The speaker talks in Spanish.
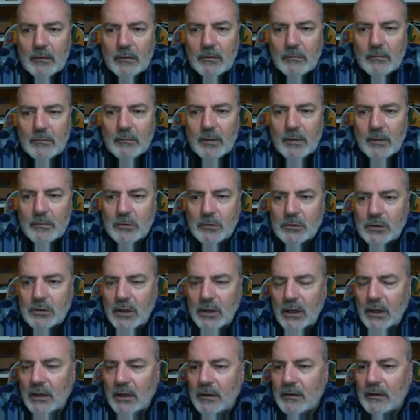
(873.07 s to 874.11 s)
vamos
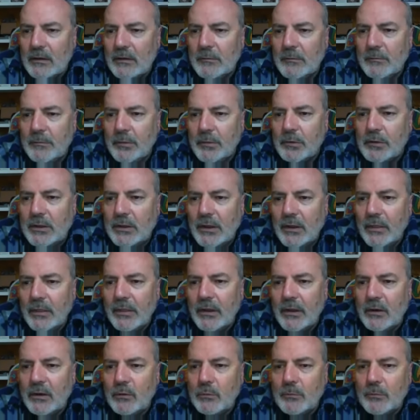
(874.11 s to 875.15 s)
a
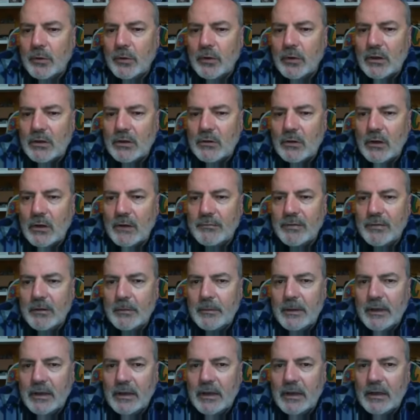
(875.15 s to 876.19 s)
potenciar un poquito la
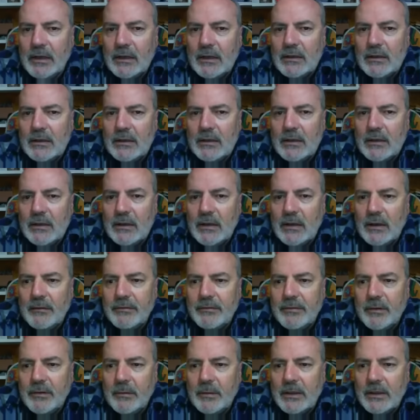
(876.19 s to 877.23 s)
fábrica la
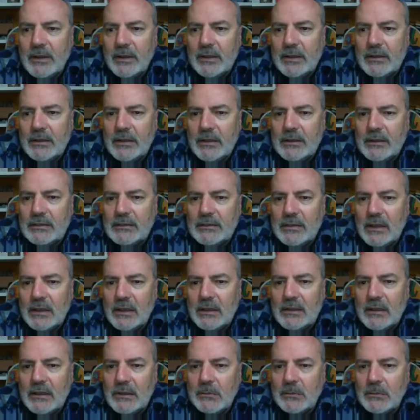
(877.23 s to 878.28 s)
fabriquita esta que
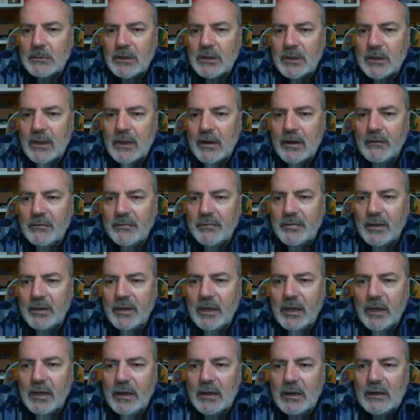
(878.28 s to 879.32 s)
tenemos ahí al
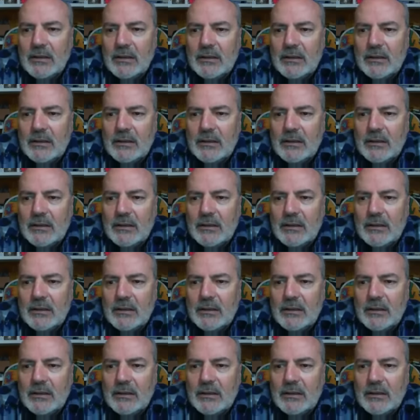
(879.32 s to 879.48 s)
final